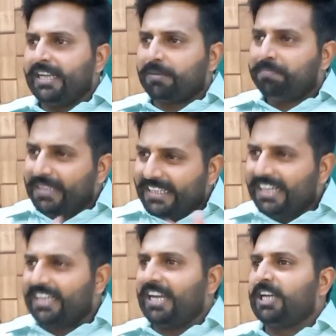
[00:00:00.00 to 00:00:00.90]
एक मीडिया
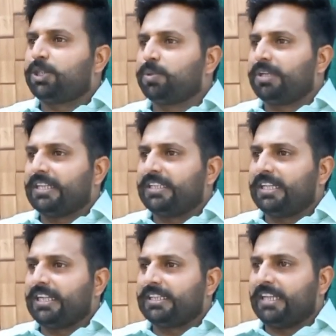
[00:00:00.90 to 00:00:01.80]
ट्रायल शुरू कर दिया
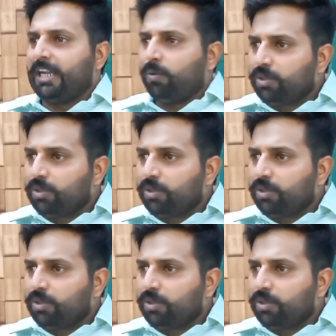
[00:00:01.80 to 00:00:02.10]
जाता है